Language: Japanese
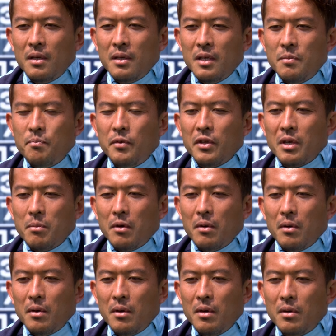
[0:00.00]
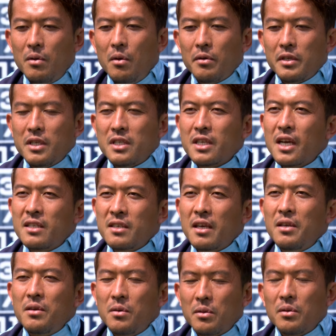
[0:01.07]
う一歩でもゴールに近づけ
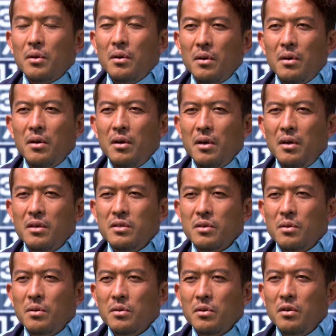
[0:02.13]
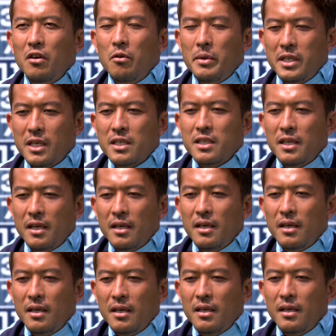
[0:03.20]
ることそこのところを目指して
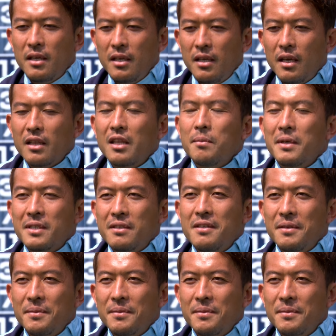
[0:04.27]
やってます。